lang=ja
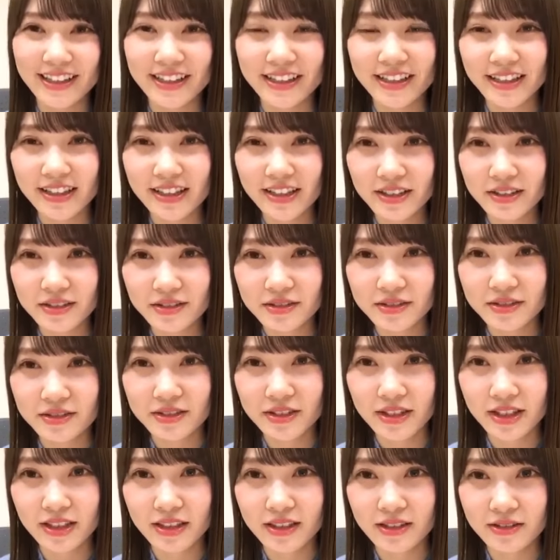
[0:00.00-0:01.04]
ありが
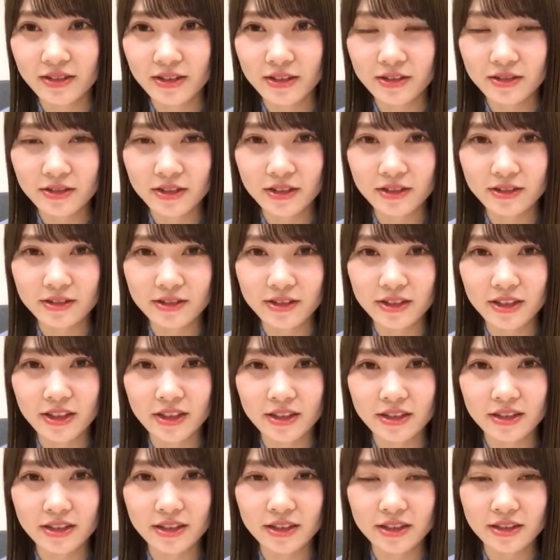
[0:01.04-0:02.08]
とう。なんかファンの人って
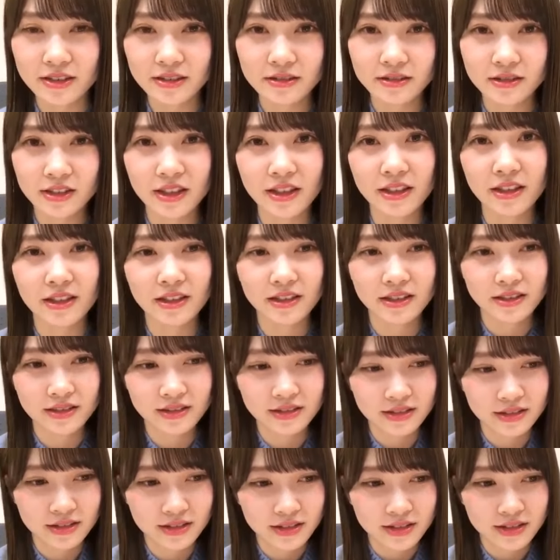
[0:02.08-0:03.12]
優しいよね。
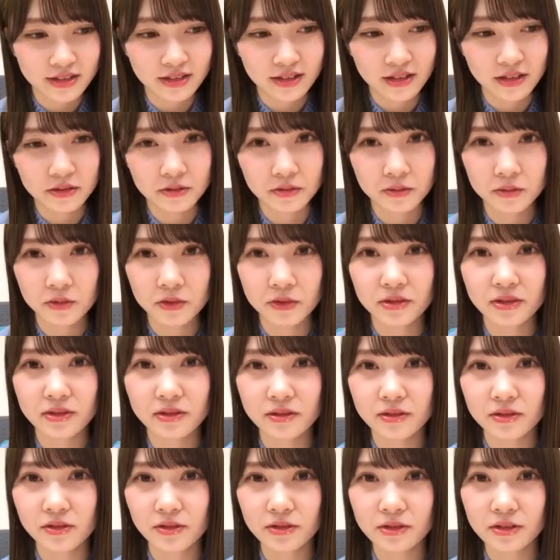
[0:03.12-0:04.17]
でももう
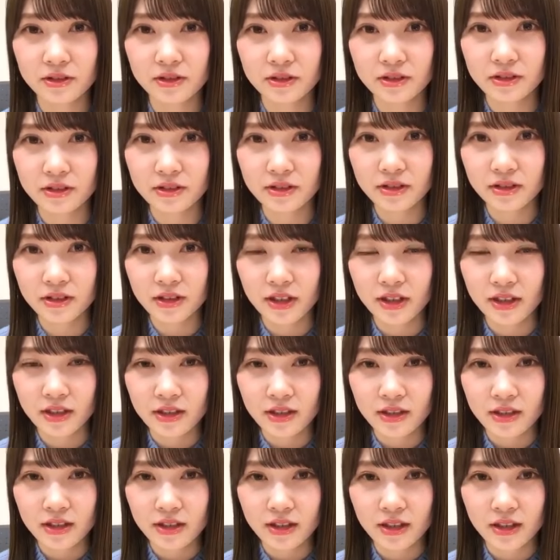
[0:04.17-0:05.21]
すごく
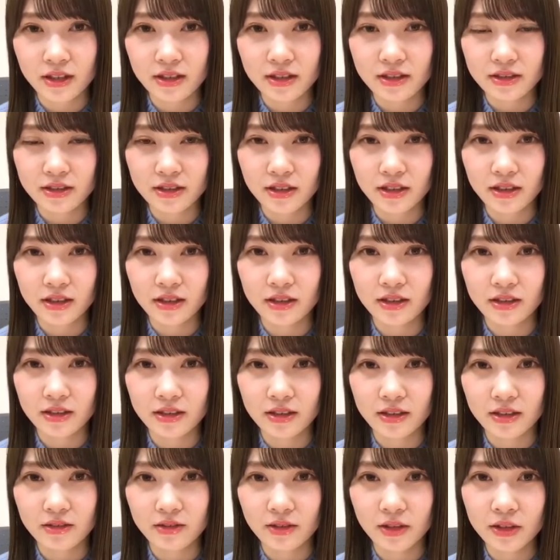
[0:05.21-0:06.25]
なんかさ、
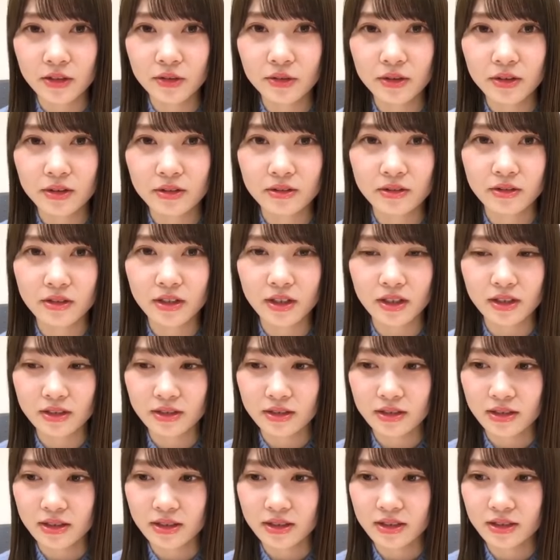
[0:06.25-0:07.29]
ファンの人って優
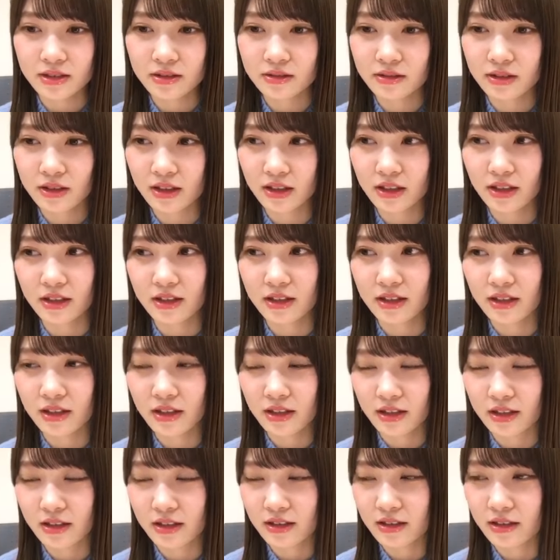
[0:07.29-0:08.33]
しいよね。
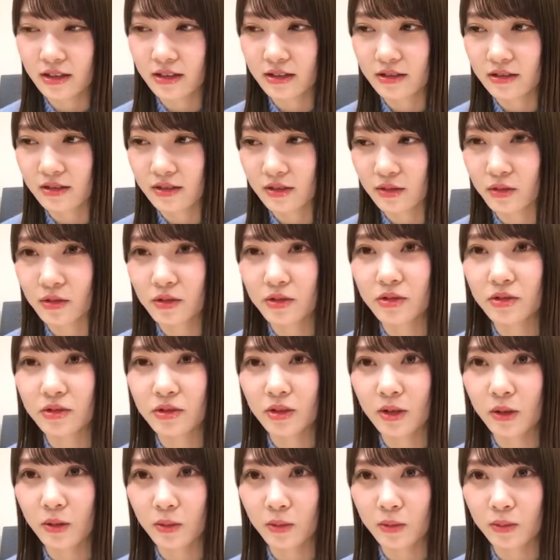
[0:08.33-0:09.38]
本
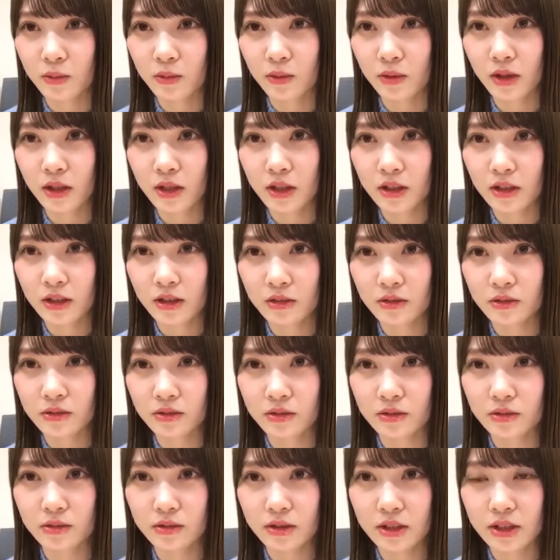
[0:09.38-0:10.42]
当に思う、ありが
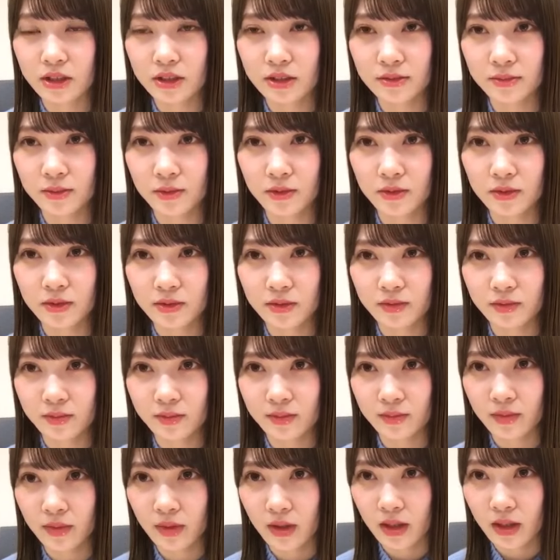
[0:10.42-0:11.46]
とういつも。
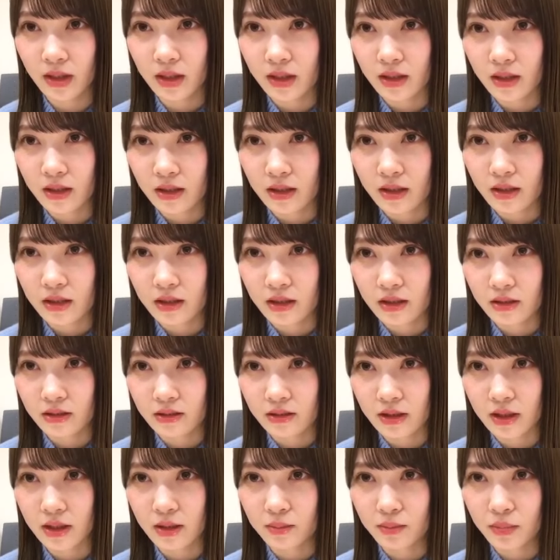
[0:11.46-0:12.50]
か
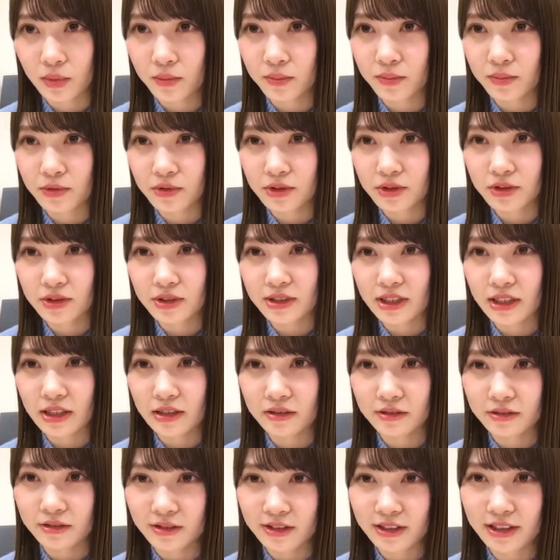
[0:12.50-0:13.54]
わいい。ポッポチュ
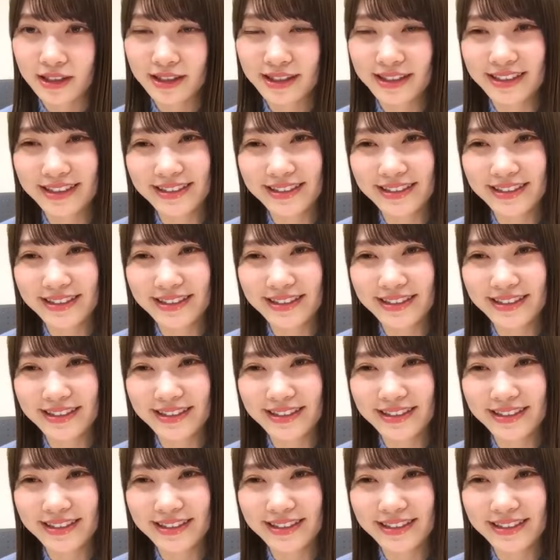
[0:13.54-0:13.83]
せよ